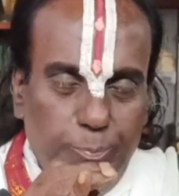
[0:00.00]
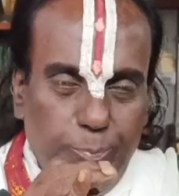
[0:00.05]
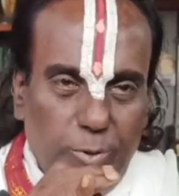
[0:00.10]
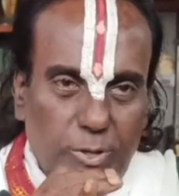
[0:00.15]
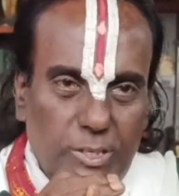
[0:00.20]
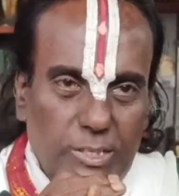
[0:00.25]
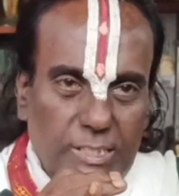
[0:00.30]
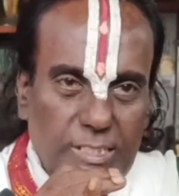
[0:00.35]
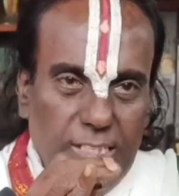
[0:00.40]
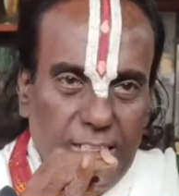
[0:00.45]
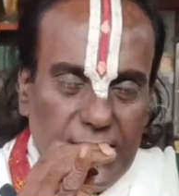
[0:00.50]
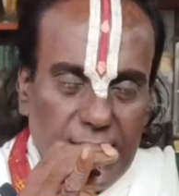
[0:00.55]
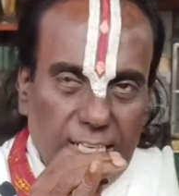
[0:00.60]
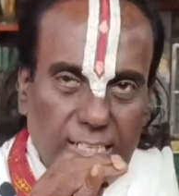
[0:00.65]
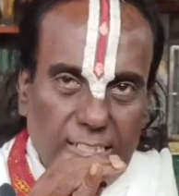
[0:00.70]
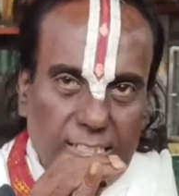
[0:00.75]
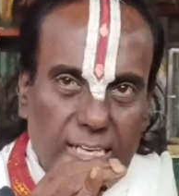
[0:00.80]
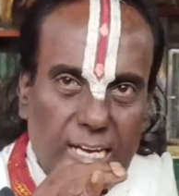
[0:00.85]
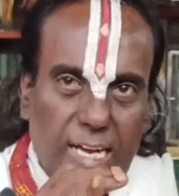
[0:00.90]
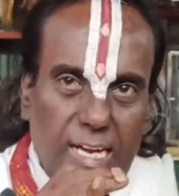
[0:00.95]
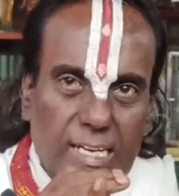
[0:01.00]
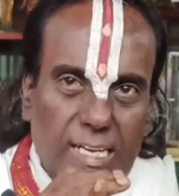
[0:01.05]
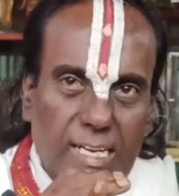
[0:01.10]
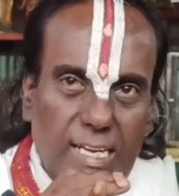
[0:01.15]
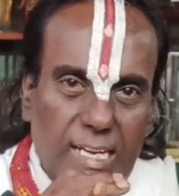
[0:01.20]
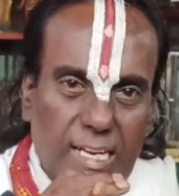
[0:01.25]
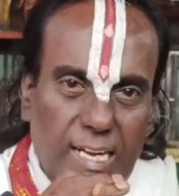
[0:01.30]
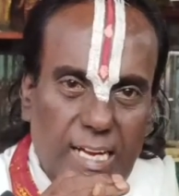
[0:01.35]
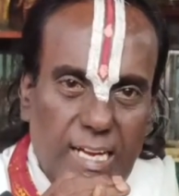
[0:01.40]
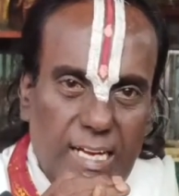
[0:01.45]
இப்போ எதற்காக
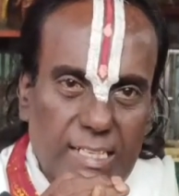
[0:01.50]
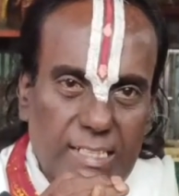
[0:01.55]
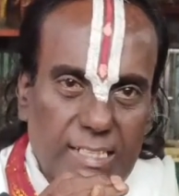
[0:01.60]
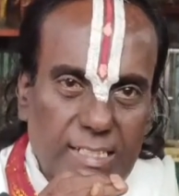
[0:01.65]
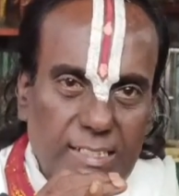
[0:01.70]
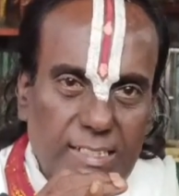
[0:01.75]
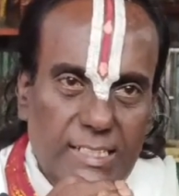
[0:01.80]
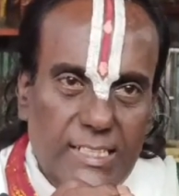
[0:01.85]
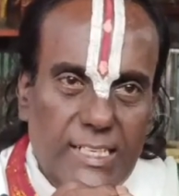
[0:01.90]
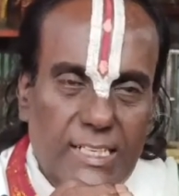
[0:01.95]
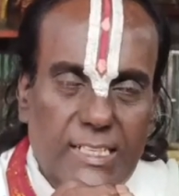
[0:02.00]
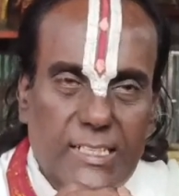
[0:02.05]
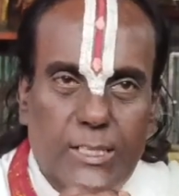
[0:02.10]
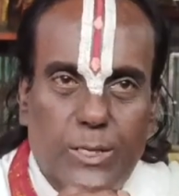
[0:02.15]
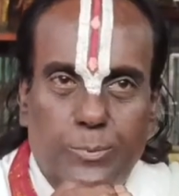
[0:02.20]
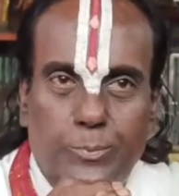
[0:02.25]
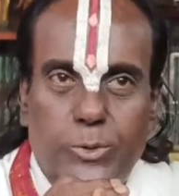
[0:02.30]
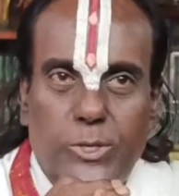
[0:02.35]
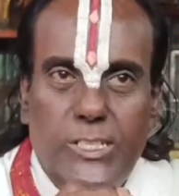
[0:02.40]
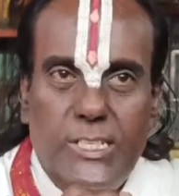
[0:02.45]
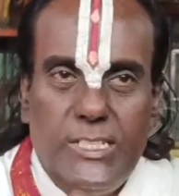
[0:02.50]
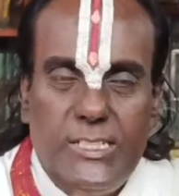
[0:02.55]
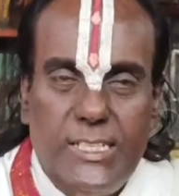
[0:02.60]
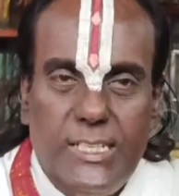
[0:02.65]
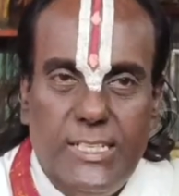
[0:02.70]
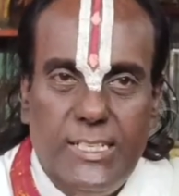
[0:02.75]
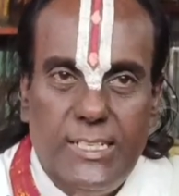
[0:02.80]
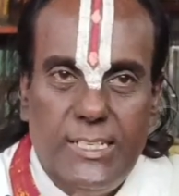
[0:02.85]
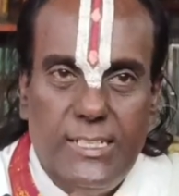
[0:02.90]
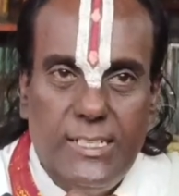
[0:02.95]
இந்திரனுக்கு பூஜை
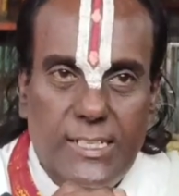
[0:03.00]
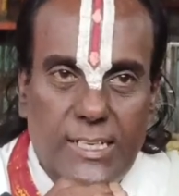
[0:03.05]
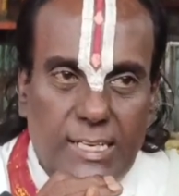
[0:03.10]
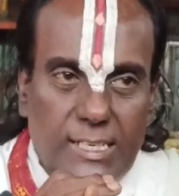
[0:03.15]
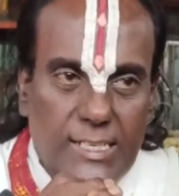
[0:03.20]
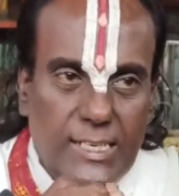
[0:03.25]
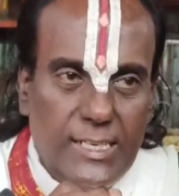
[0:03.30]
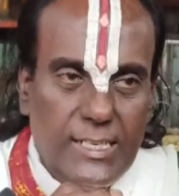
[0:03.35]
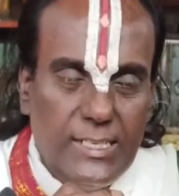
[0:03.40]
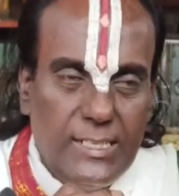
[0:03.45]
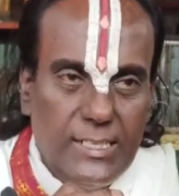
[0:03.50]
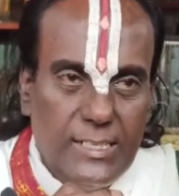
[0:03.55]
செய்கிறீர்கள்